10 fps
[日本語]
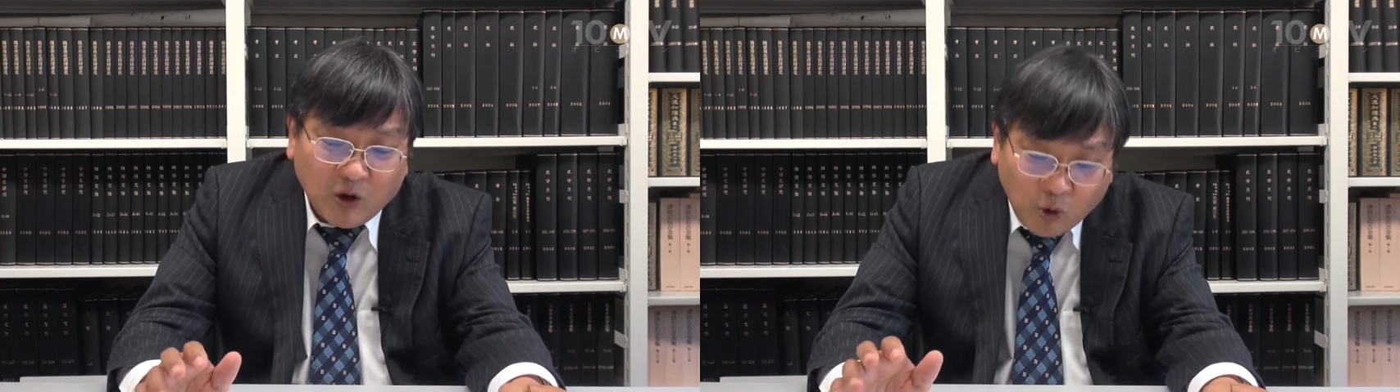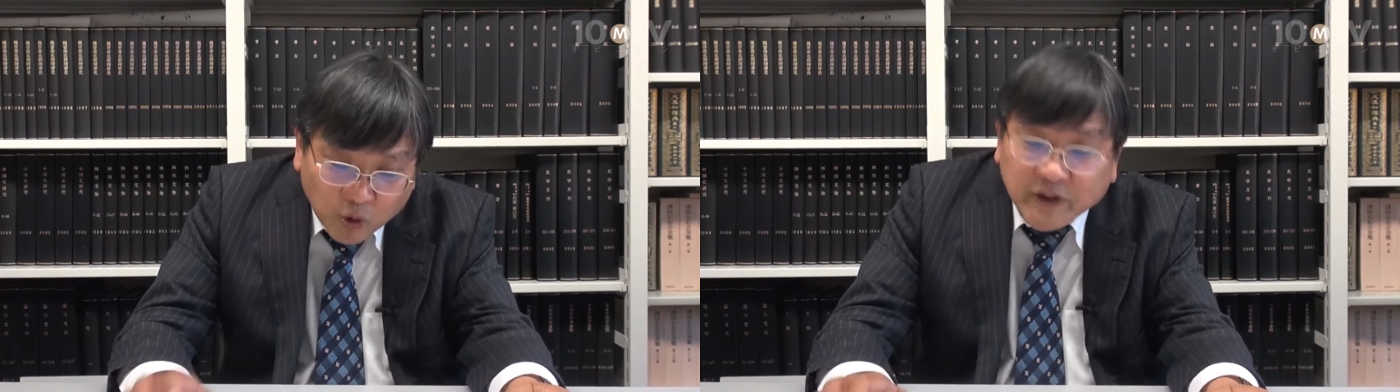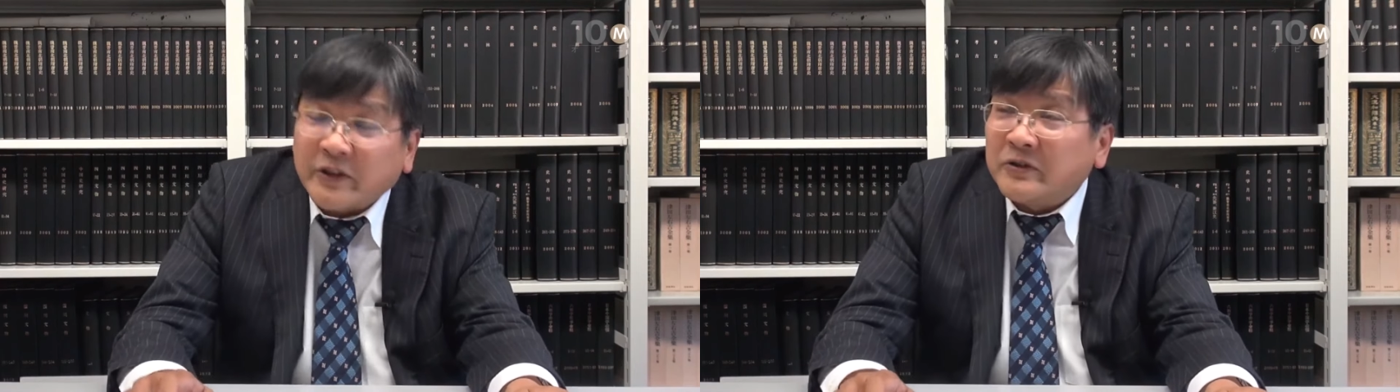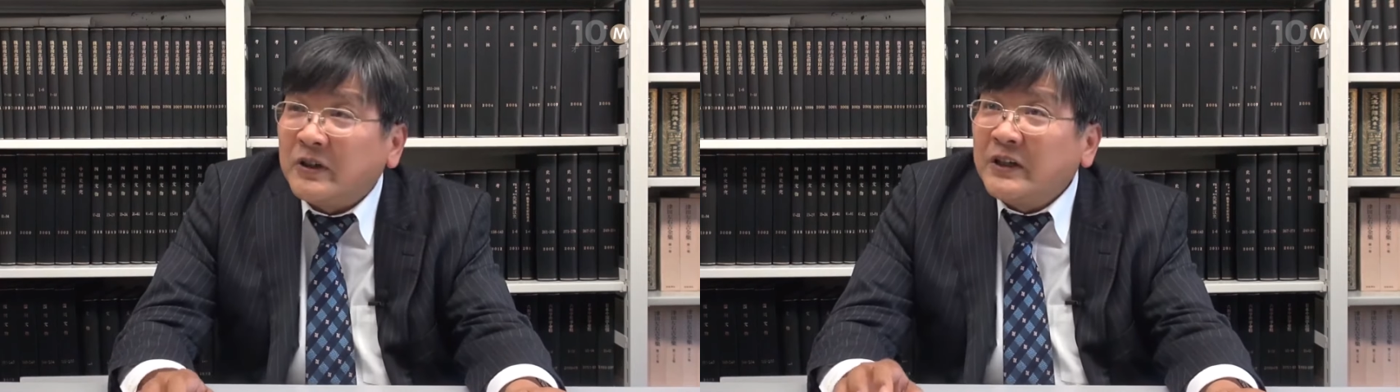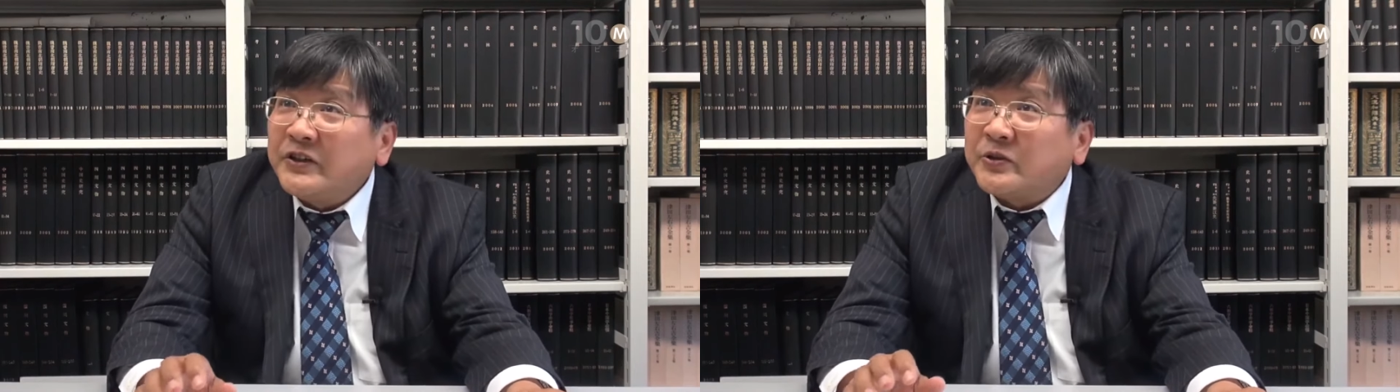大きく、
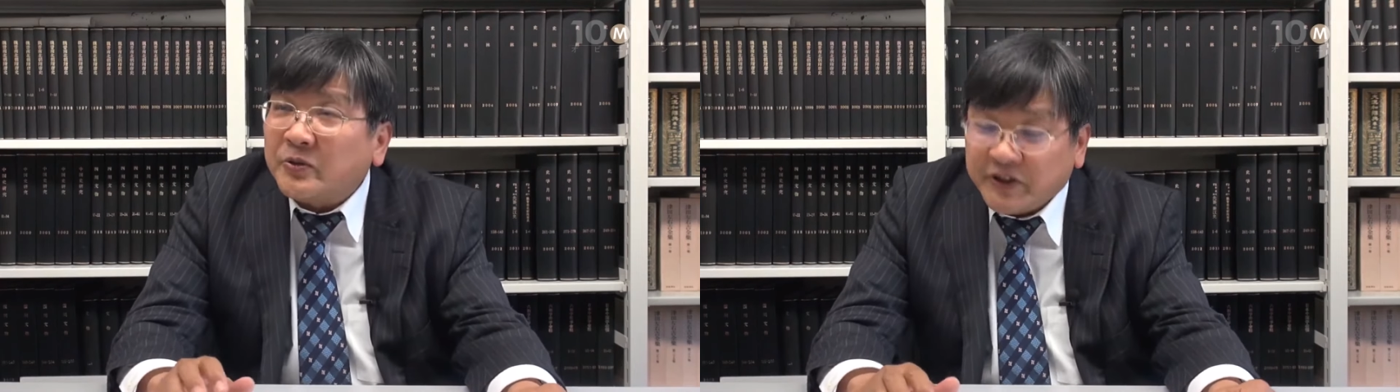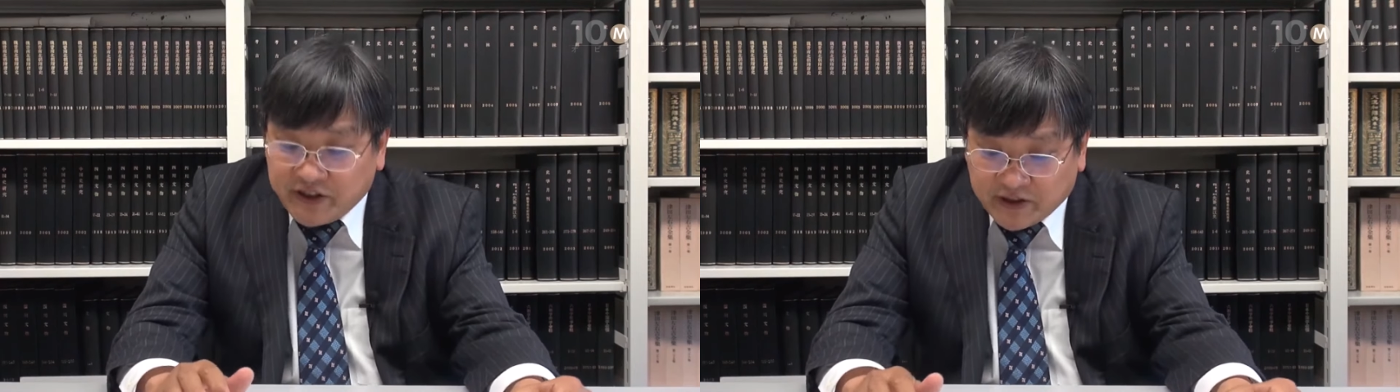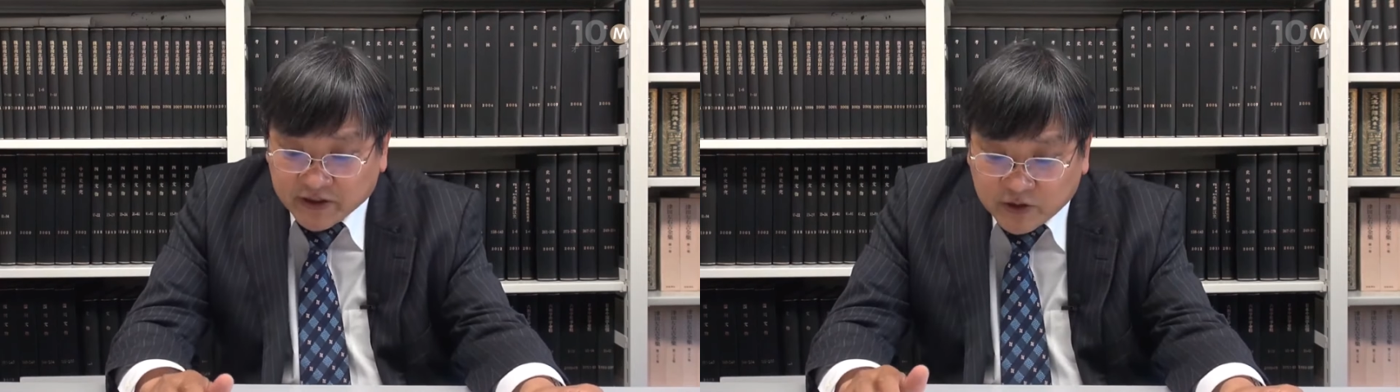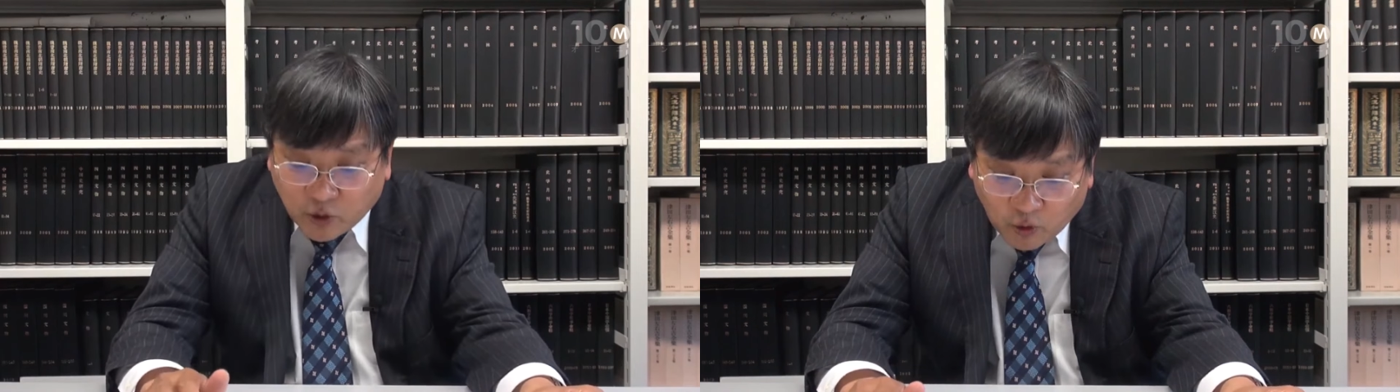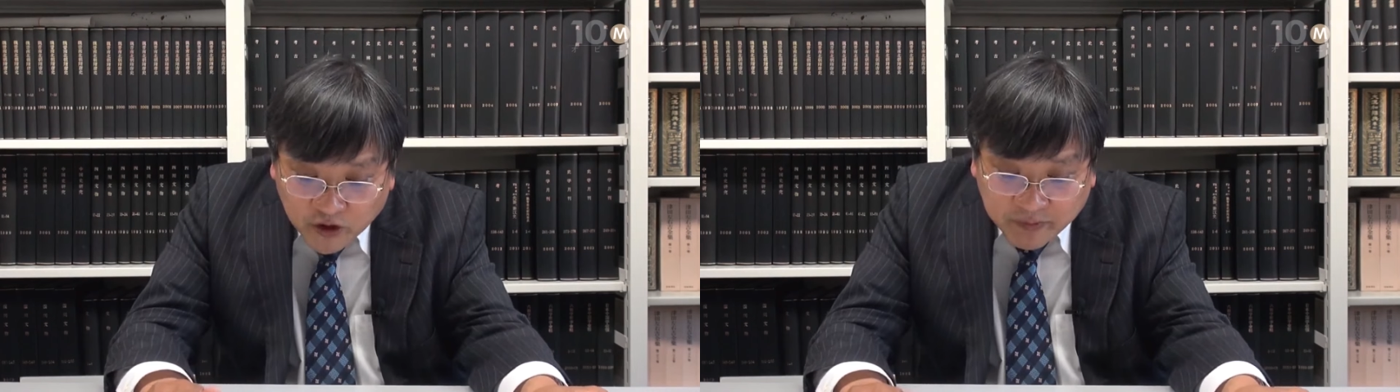少し
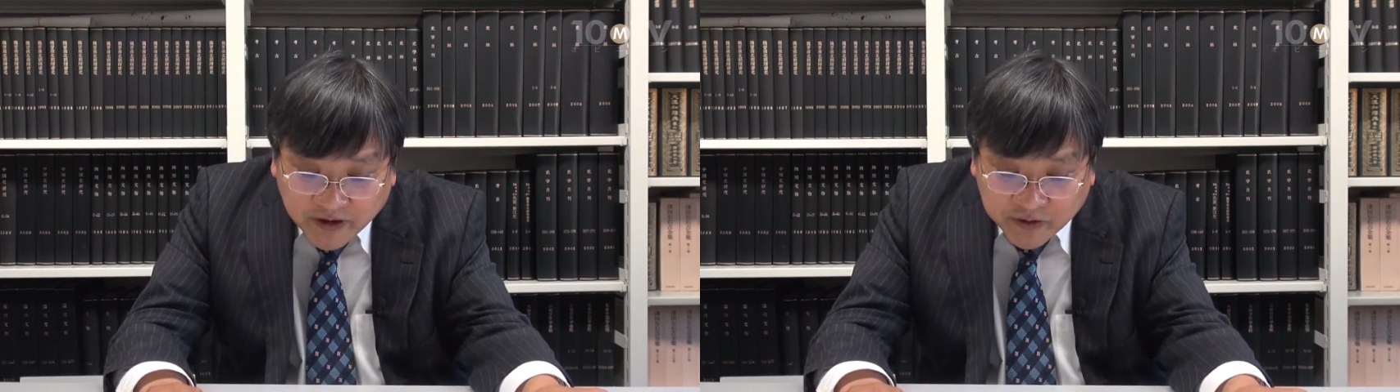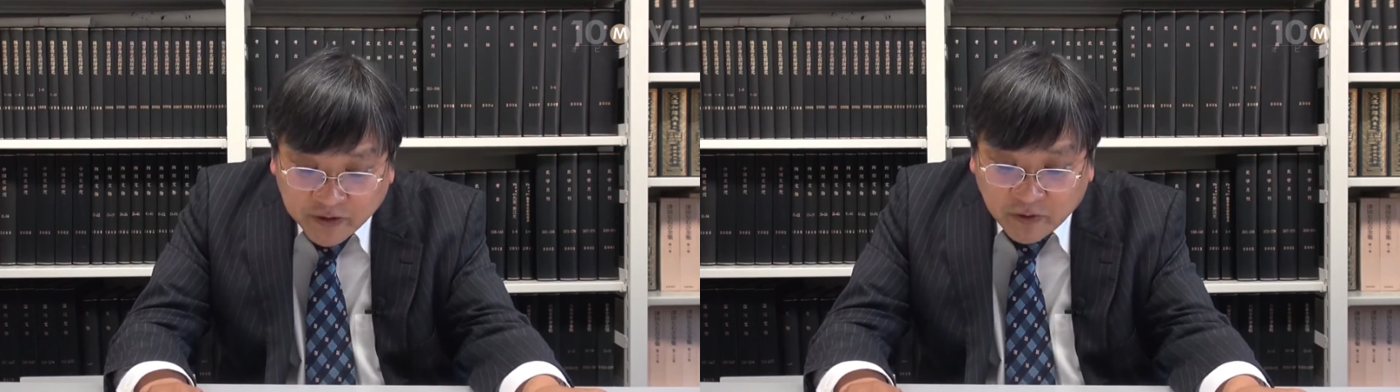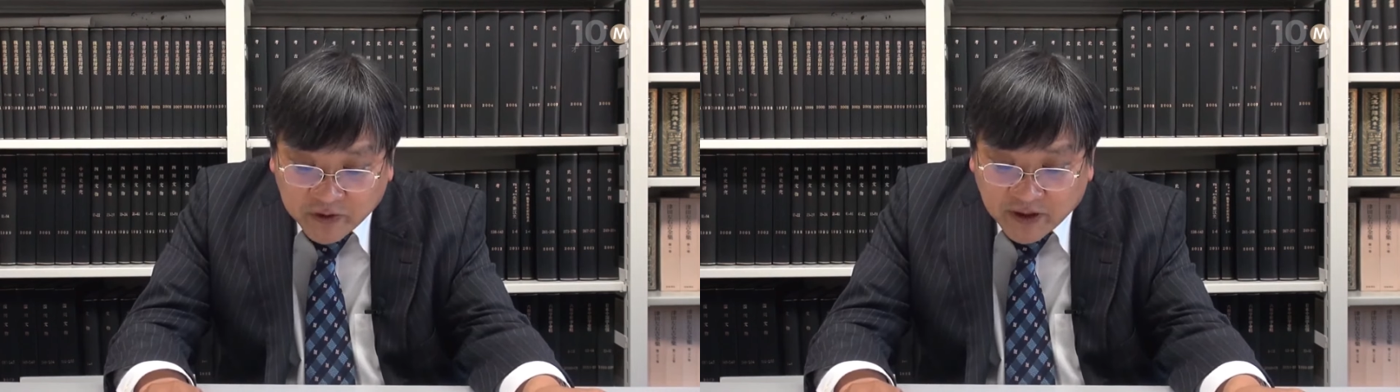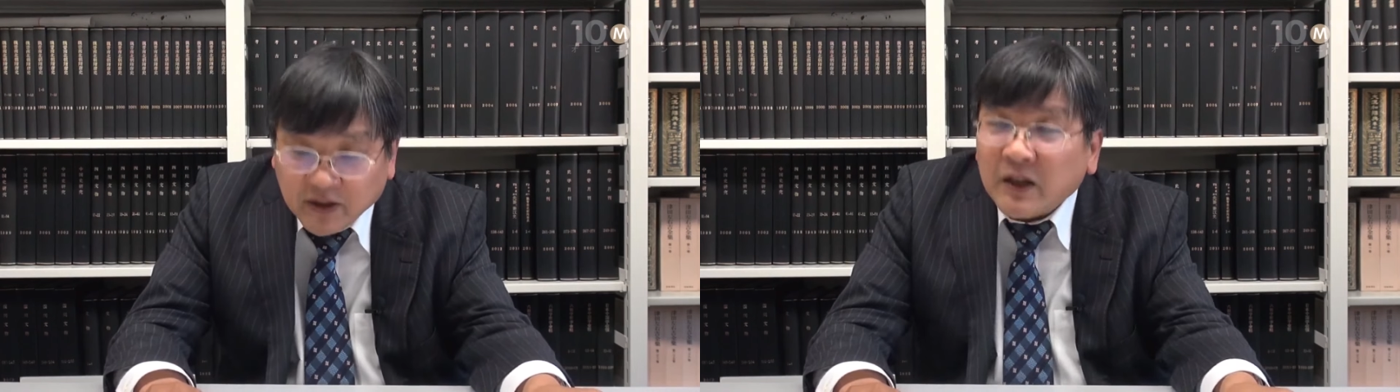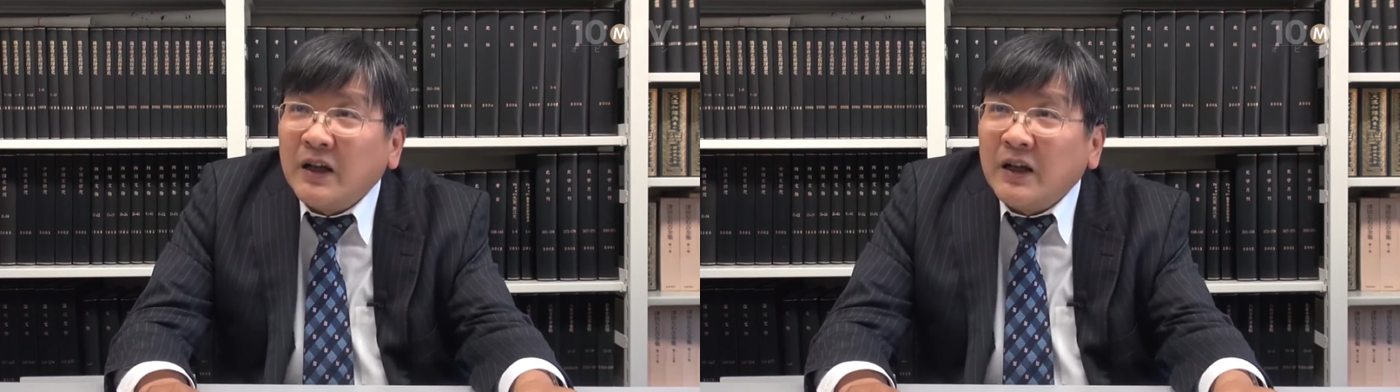遠い場所に置いた。